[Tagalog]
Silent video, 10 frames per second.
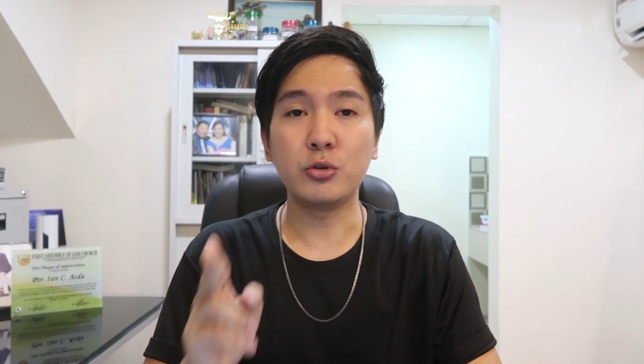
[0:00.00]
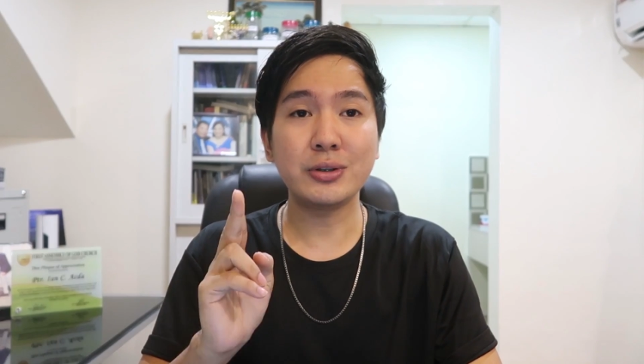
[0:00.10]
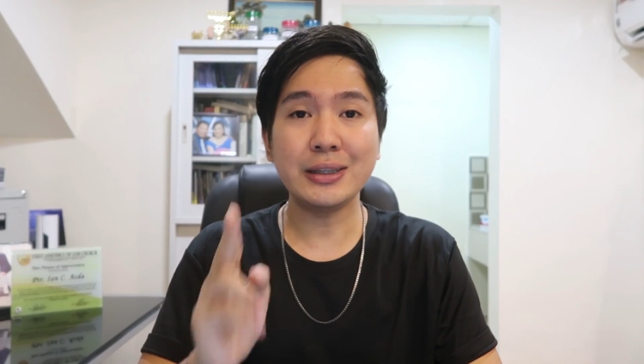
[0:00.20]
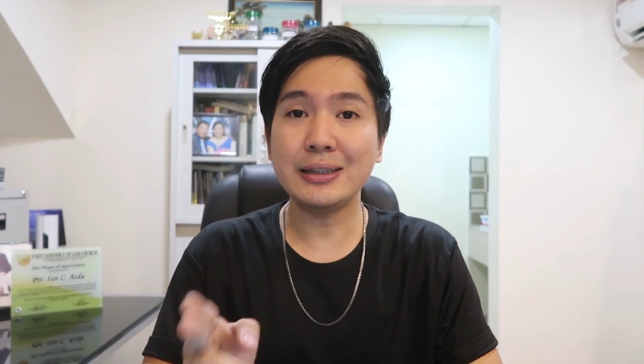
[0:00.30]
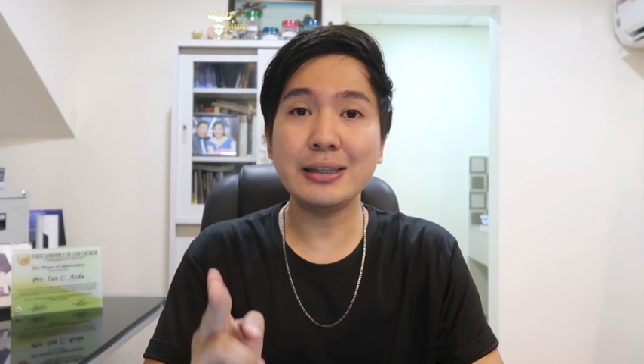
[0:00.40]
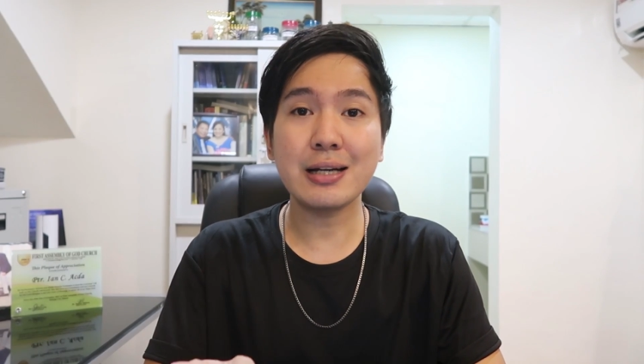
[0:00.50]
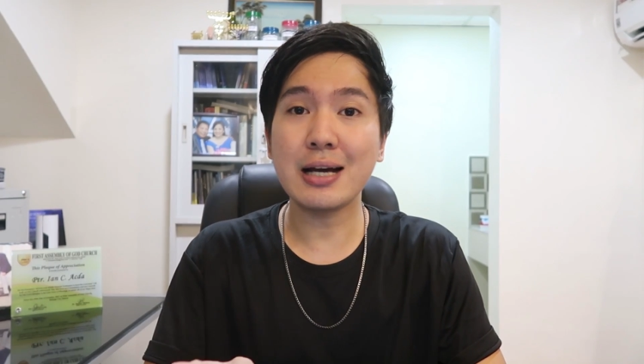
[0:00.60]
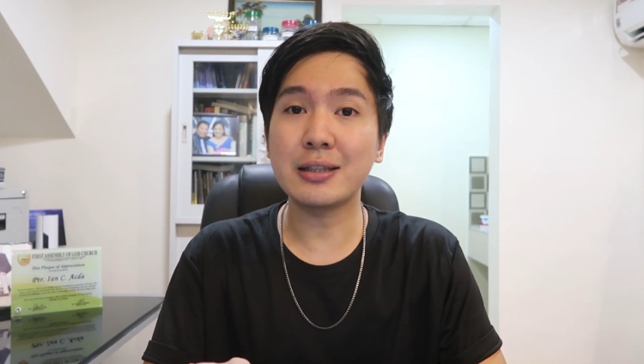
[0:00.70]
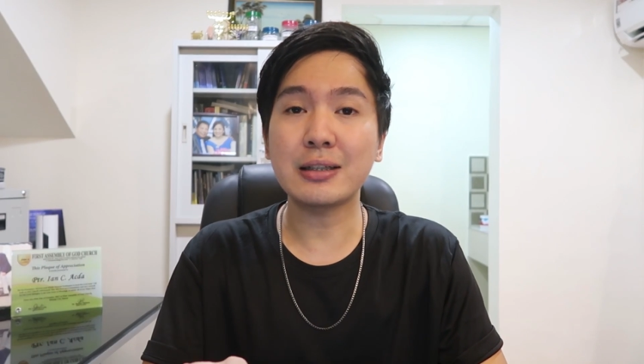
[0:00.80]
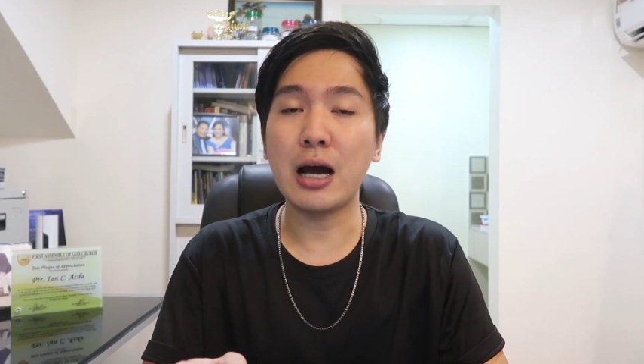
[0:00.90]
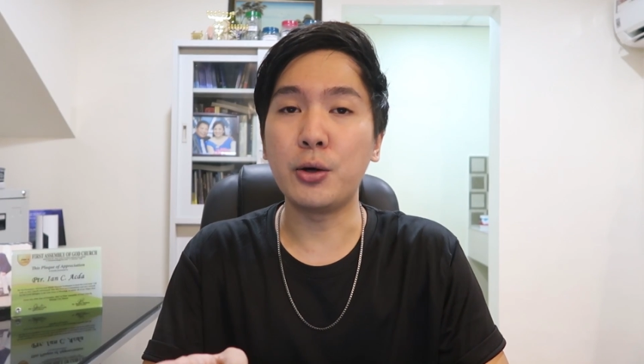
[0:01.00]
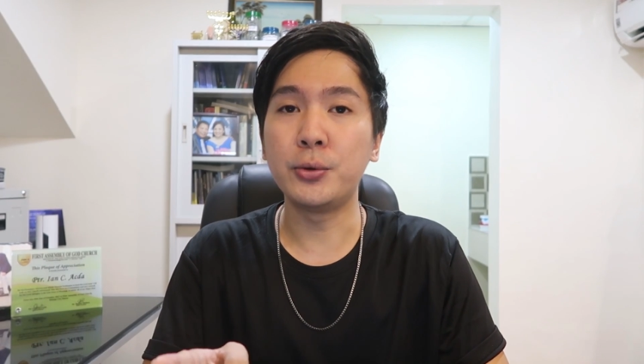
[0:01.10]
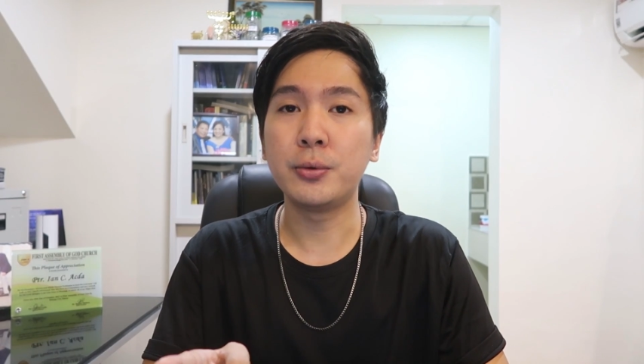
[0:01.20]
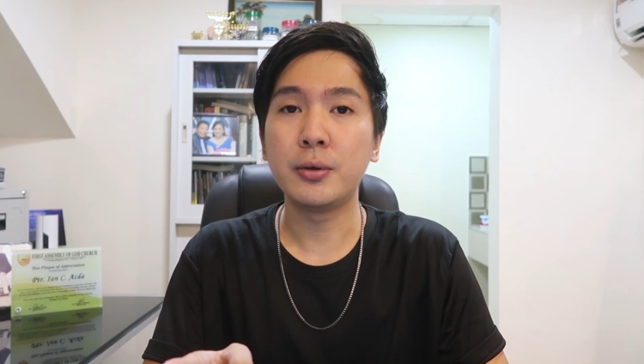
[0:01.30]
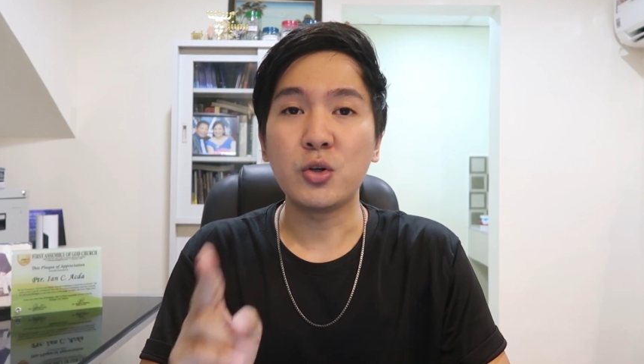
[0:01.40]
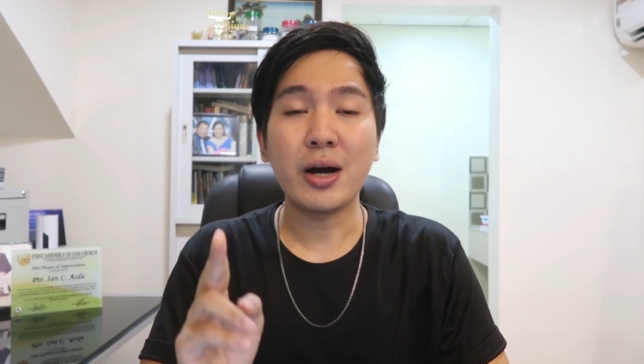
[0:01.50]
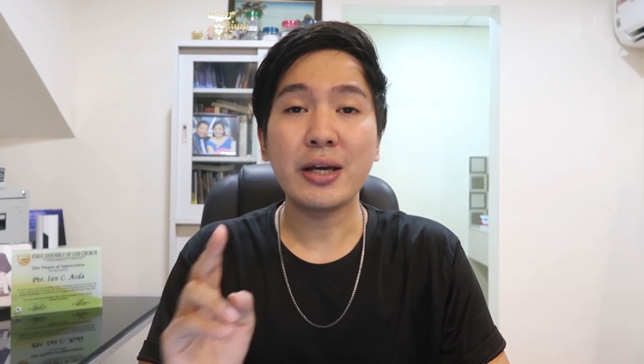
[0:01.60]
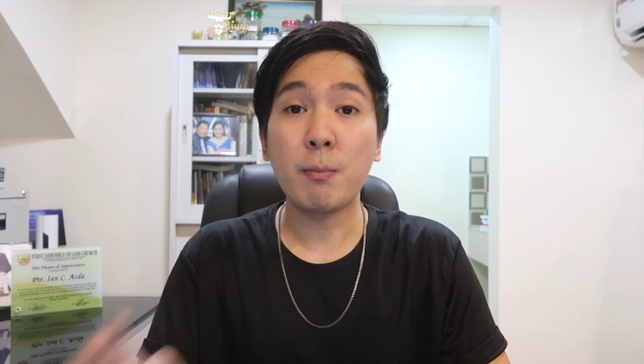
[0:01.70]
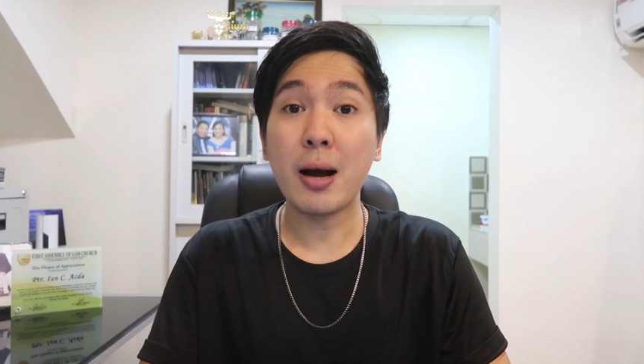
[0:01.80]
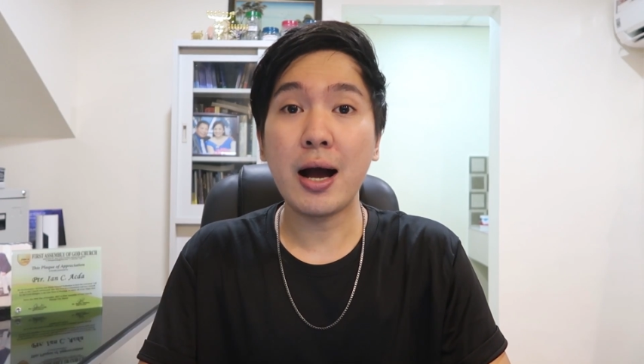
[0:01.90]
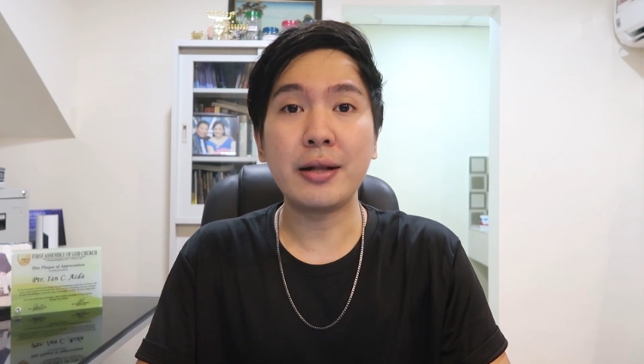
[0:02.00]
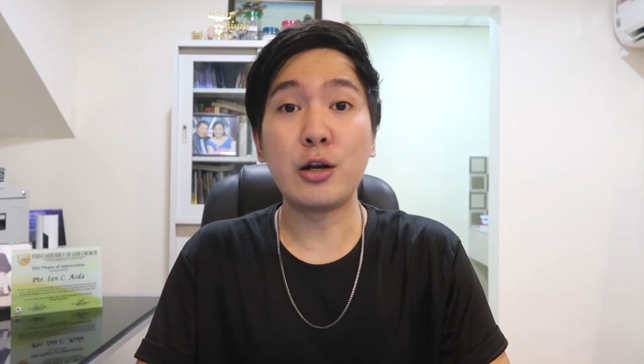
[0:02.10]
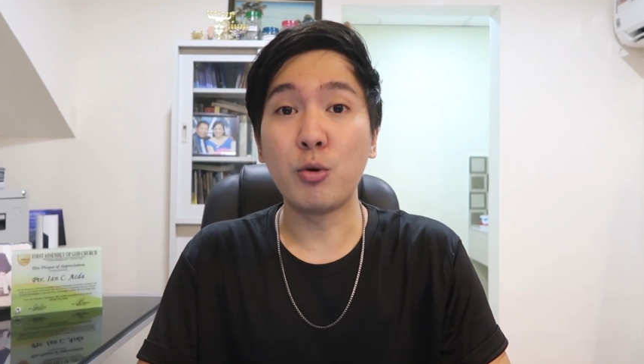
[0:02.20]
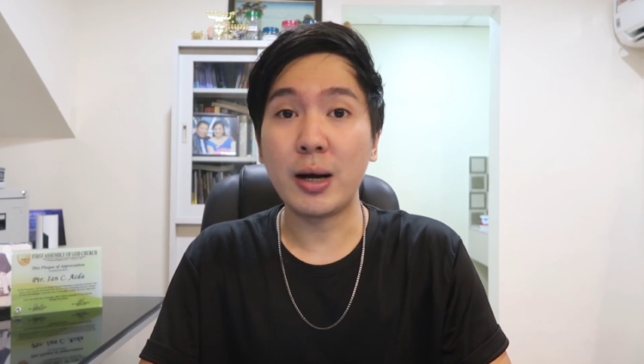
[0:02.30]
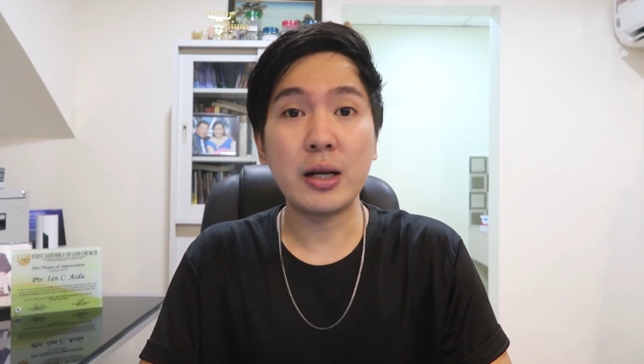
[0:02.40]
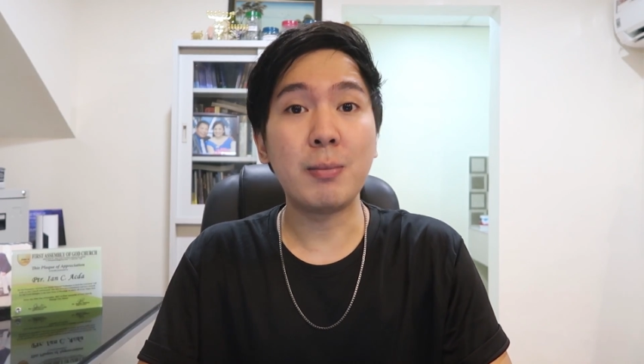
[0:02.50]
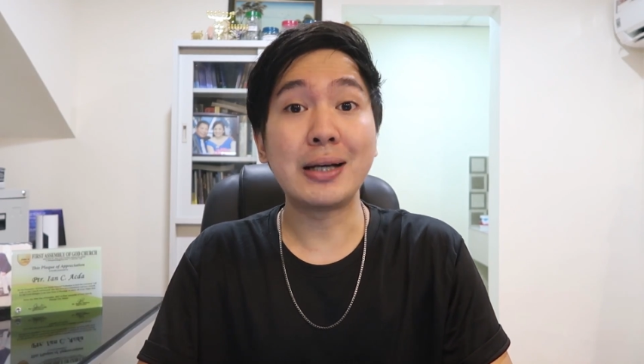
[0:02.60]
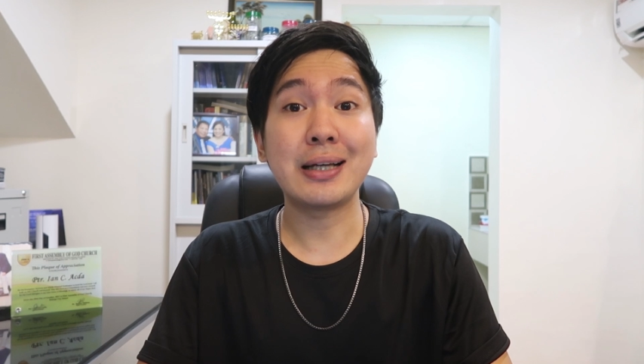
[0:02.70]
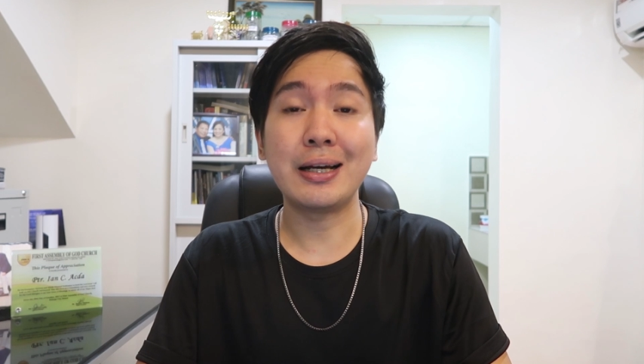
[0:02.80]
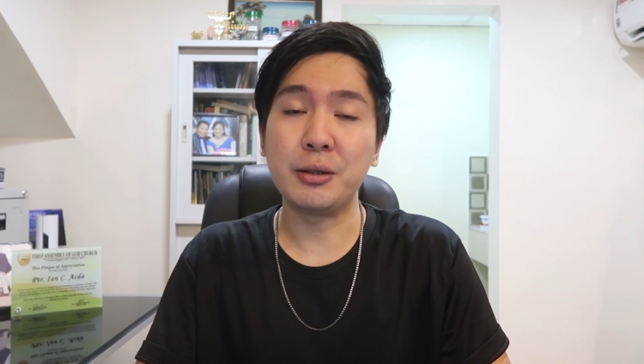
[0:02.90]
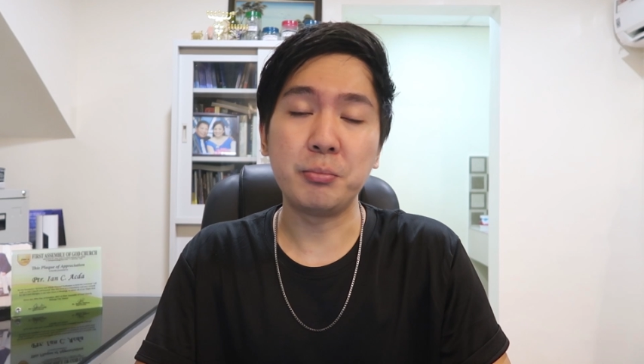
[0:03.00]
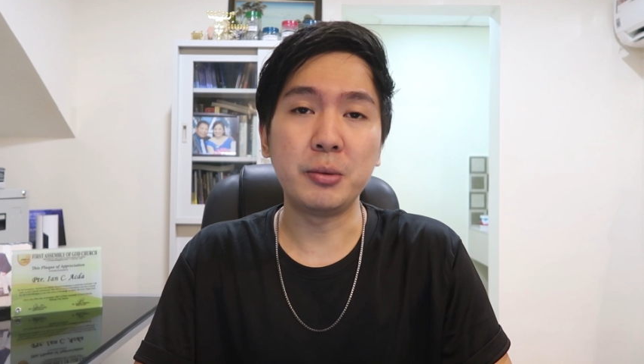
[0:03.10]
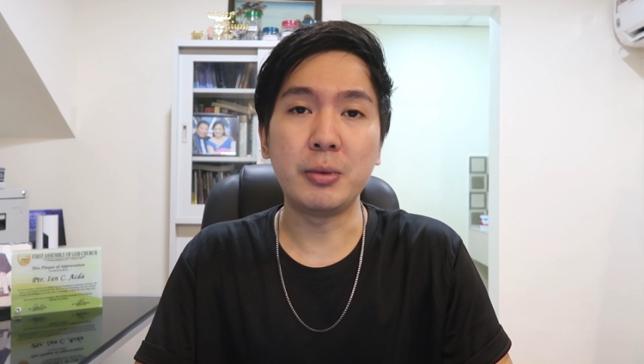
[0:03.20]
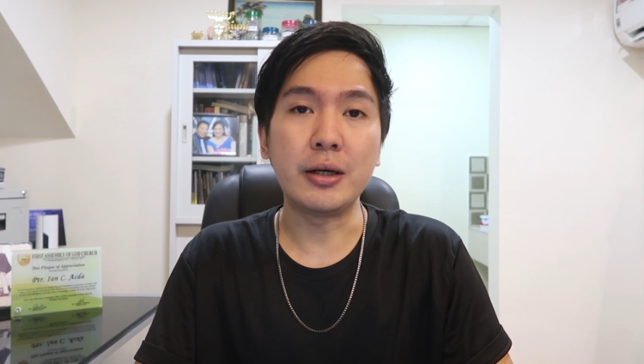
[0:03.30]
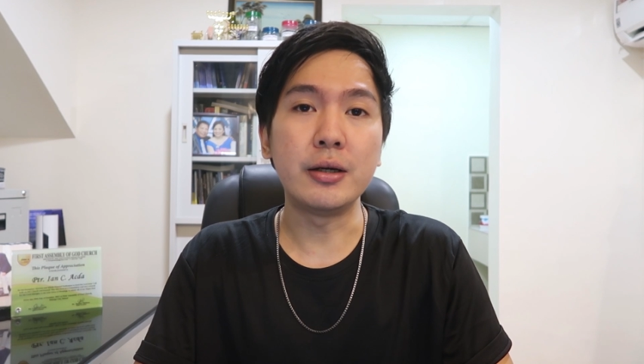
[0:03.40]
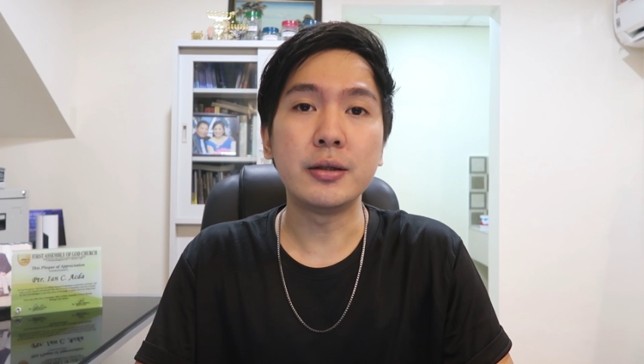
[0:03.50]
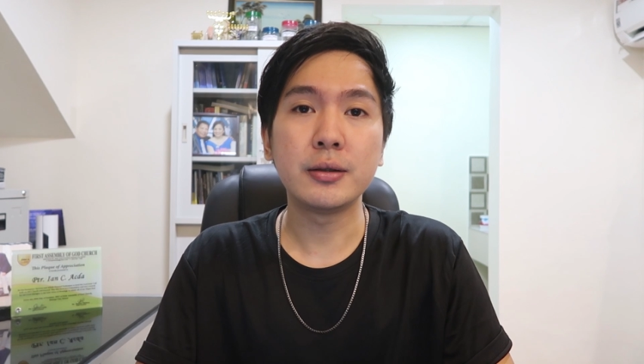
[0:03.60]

yung sisira sa tao, yung kayabangan na lumalabas sa kanyang bibig.